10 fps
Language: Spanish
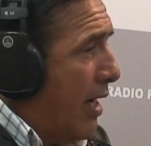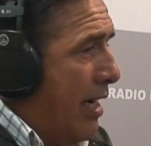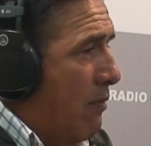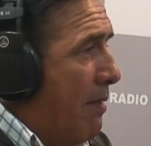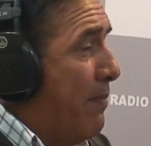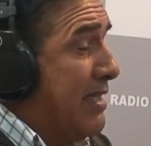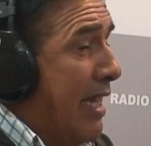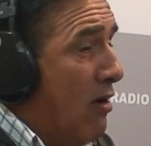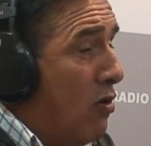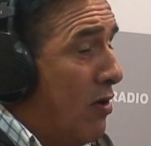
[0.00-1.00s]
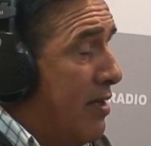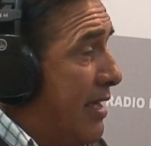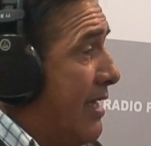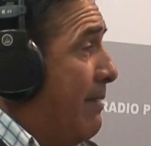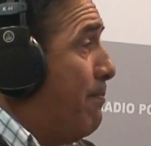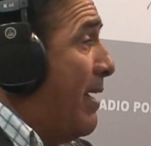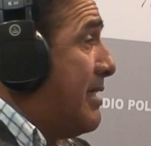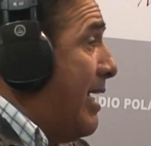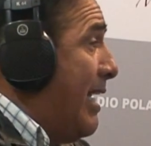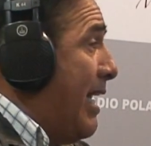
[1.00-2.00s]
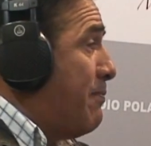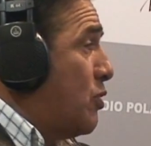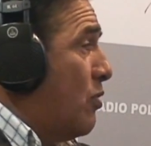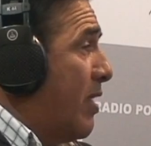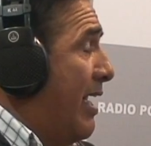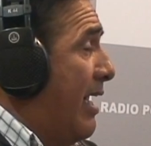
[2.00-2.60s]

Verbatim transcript: Pasaron, pasa el lapso que